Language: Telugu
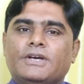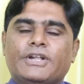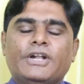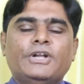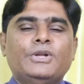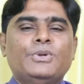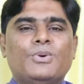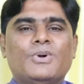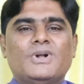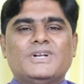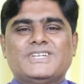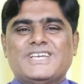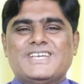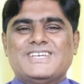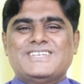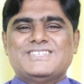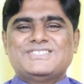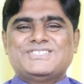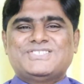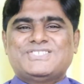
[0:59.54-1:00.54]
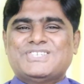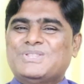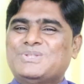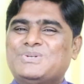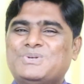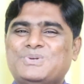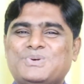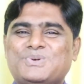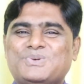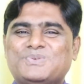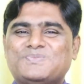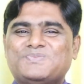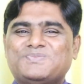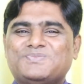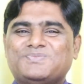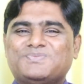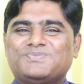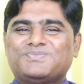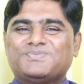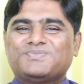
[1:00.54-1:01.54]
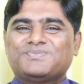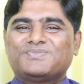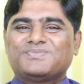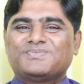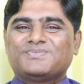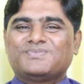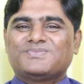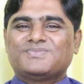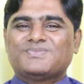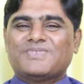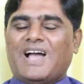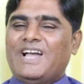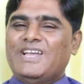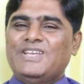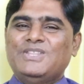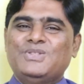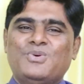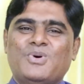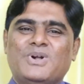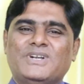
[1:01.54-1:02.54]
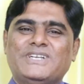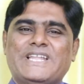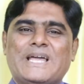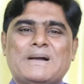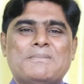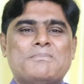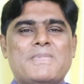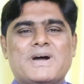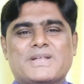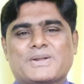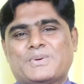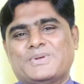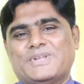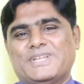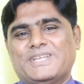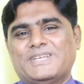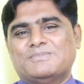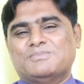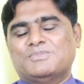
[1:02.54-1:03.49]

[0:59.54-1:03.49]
రెండు అంటే చంద్రుడు ఐదు అంటే మర్కురి